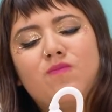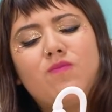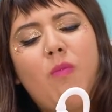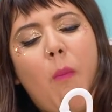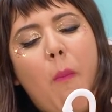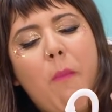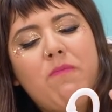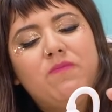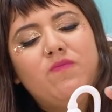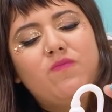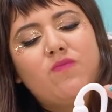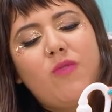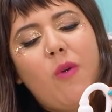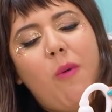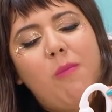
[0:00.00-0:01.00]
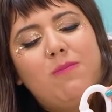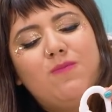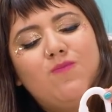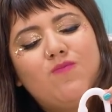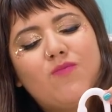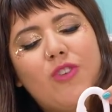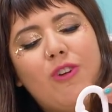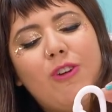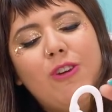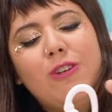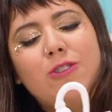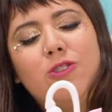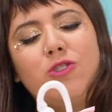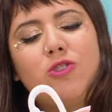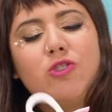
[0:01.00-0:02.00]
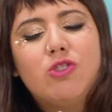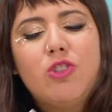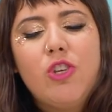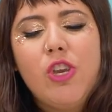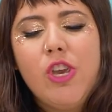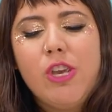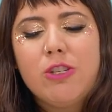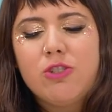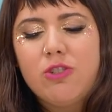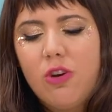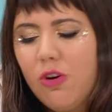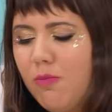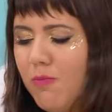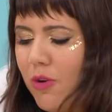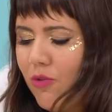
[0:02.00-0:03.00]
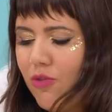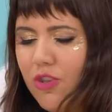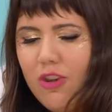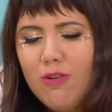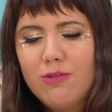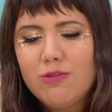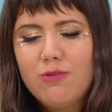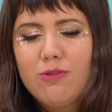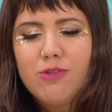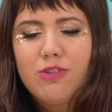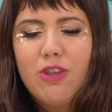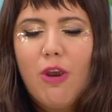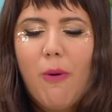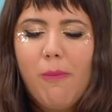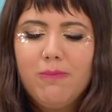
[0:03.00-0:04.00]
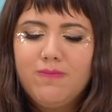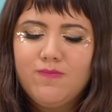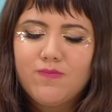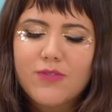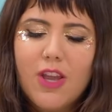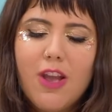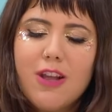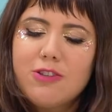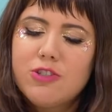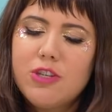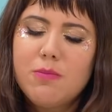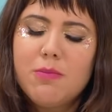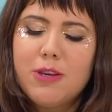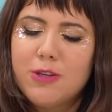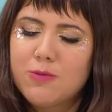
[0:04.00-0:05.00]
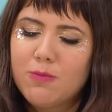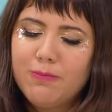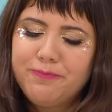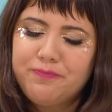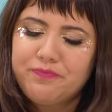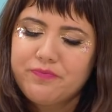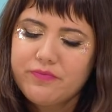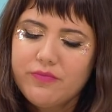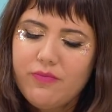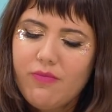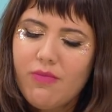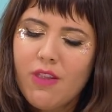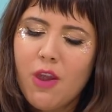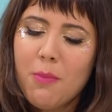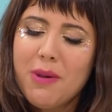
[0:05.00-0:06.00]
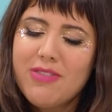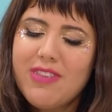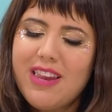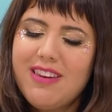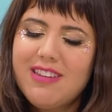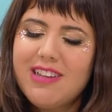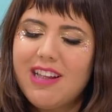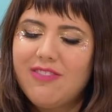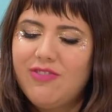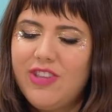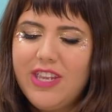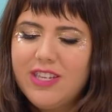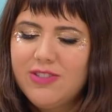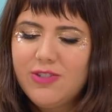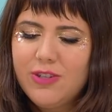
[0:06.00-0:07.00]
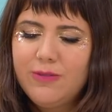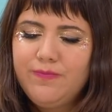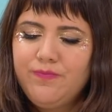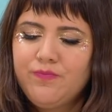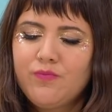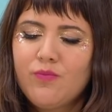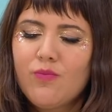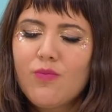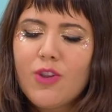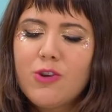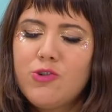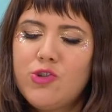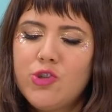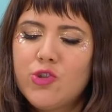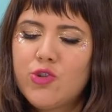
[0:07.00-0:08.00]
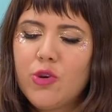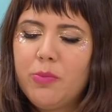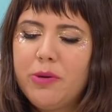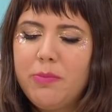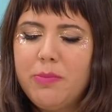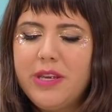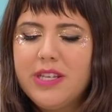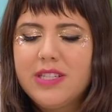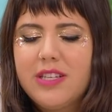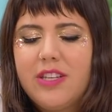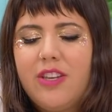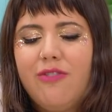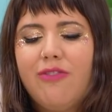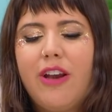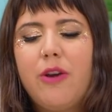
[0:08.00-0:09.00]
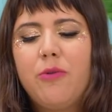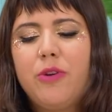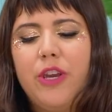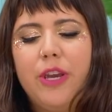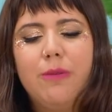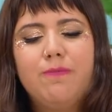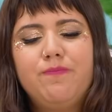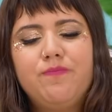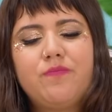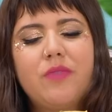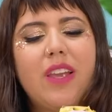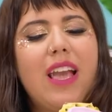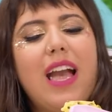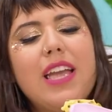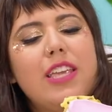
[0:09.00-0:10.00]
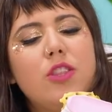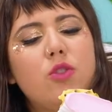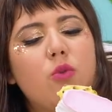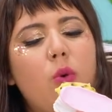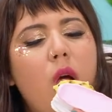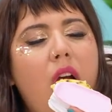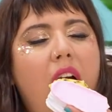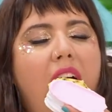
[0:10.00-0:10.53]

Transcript: Hum, que cheese! Oh meu Deus do céu! É assim mesmo. É uma delicadeza de sobremesa que vai o quê? Caindo.